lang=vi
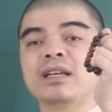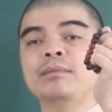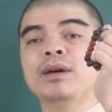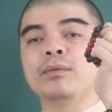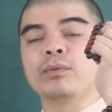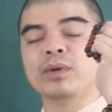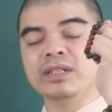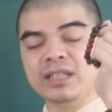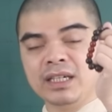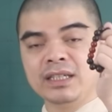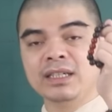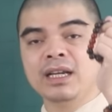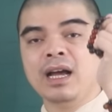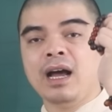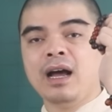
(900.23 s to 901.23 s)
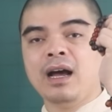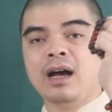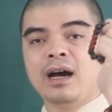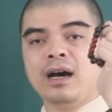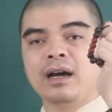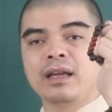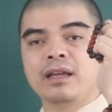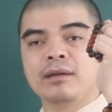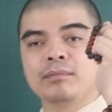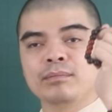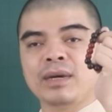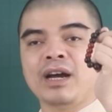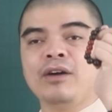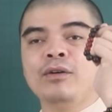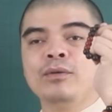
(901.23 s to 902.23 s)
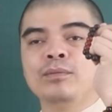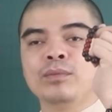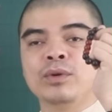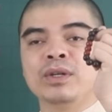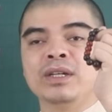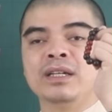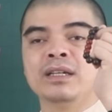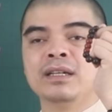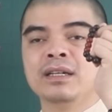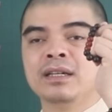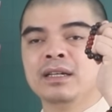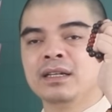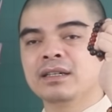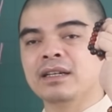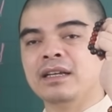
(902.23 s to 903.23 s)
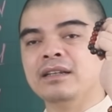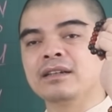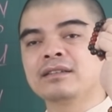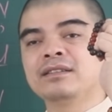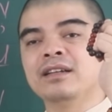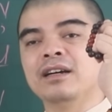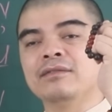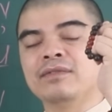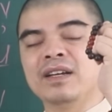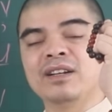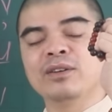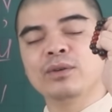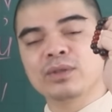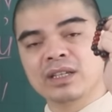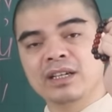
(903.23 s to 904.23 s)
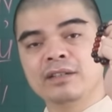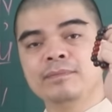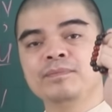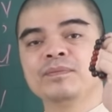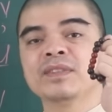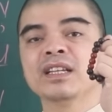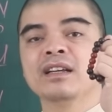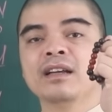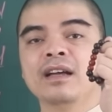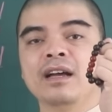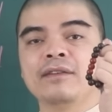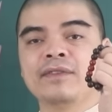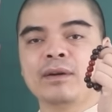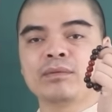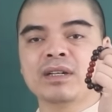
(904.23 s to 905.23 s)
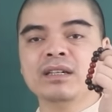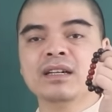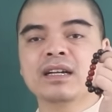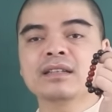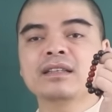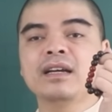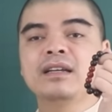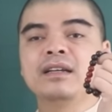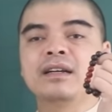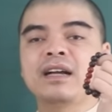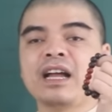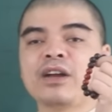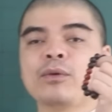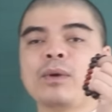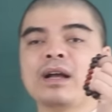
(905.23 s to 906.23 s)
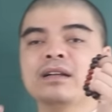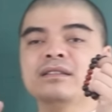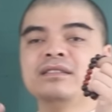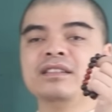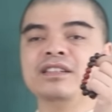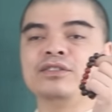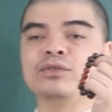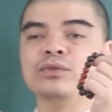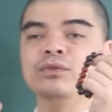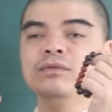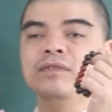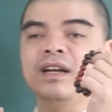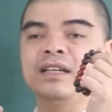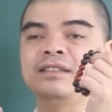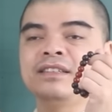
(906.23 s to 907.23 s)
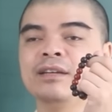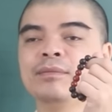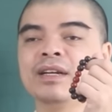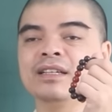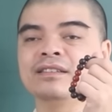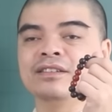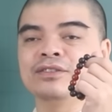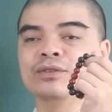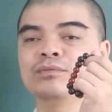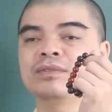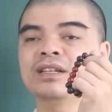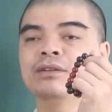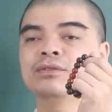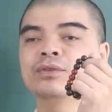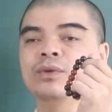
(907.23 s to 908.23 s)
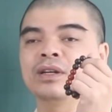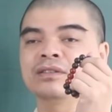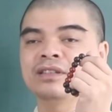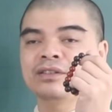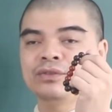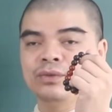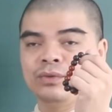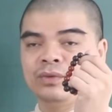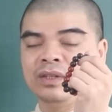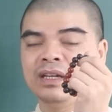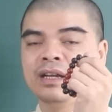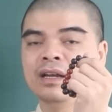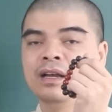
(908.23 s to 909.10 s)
tam hợp quý nhân Hợi, Mão, Mùi để được trợ vận hộ thân. Vòng đã được các thầy khai quang chỉ chú và xem ngày sử dụng theo tuổi của gia chủ.